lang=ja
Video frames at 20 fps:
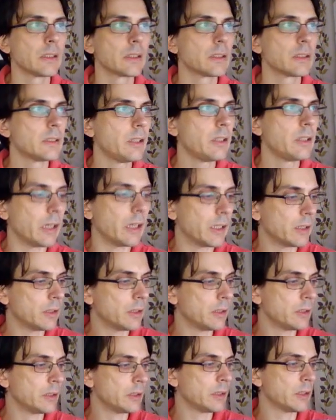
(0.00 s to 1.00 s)
では、
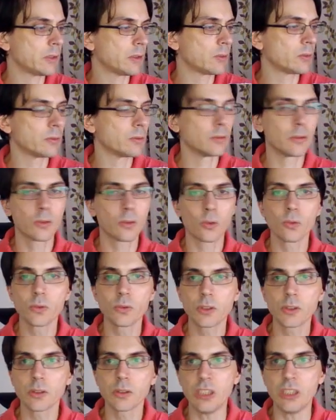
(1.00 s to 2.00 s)
えー、っと、今
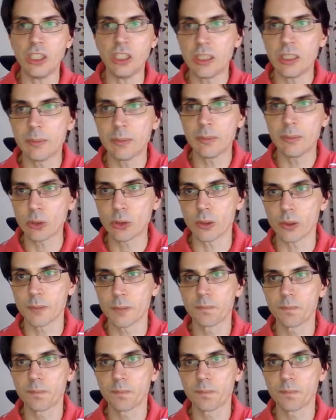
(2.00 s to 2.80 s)
週に行きましょう。